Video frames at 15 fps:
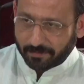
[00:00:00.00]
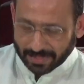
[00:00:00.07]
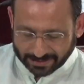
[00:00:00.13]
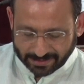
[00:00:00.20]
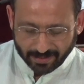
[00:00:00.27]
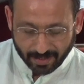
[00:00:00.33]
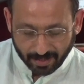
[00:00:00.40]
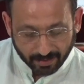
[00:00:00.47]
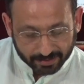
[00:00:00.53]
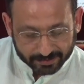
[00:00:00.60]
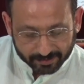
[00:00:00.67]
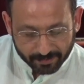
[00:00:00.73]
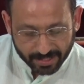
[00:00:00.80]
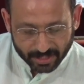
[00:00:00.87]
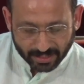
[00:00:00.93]
بس
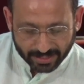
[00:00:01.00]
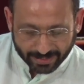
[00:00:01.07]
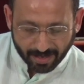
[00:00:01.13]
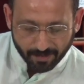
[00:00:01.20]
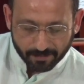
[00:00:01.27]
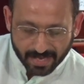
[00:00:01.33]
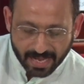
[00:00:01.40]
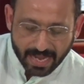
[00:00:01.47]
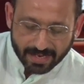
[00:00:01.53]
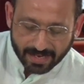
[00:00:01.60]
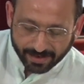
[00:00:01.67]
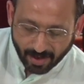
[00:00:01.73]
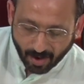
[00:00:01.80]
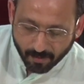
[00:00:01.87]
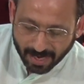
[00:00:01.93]
خلاص ماشي نكمل
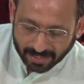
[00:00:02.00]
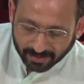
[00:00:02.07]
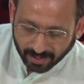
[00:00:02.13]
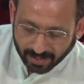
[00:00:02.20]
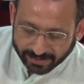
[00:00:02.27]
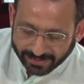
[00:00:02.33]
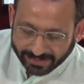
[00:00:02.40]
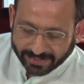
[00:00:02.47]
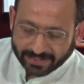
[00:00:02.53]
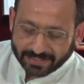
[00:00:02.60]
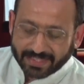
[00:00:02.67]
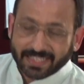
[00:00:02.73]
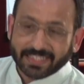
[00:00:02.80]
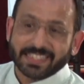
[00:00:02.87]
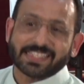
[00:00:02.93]
لأنه بعد قليل
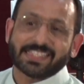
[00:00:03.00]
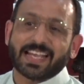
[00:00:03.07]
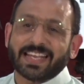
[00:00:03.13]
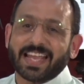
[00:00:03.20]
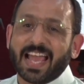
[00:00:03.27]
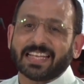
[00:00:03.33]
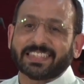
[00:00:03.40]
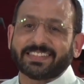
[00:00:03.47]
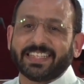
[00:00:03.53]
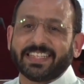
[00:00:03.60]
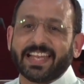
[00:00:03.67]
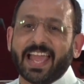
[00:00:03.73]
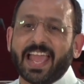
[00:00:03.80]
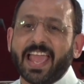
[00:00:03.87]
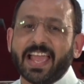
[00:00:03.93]
جدا سيأتي
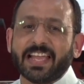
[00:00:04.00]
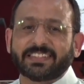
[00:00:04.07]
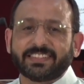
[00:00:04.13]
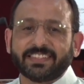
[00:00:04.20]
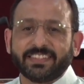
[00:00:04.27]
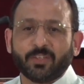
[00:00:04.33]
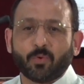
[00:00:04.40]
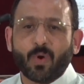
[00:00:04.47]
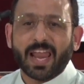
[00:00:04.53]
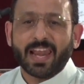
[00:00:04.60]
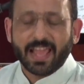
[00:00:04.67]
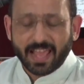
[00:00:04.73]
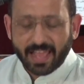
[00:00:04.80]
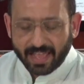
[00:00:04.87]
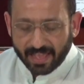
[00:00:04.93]
الآتي
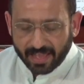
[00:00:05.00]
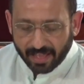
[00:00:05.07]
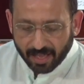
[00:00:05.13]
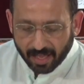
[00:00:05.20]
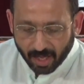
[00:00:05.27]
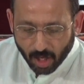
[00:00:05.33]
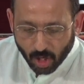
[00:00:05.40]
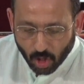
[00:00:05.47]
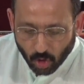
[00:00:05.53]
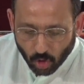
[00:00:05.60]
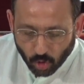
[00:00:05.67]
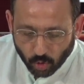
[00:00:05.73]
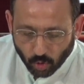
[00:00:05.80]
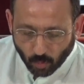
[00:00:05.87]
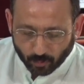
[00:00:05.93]
ولا
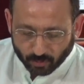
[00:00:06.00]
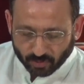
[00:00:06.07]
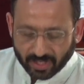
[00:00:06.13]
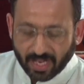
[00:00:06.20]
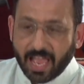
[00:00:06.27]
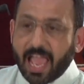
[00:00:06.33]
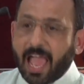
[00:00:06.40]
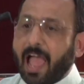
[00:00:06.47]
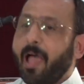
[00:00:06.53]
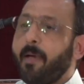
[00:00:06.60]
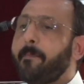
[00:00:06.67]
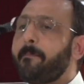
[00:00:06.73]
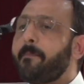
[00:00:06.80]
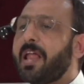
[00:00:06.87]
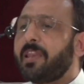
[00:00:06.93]
يبطئ
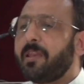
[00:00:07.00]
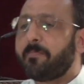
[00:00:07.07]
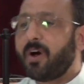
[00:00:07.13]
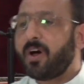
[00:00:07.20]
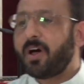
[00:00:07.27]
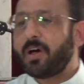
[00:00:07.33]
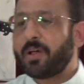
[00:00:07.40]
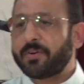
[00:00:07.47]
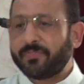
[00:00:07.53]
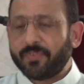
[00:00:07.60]
أما البار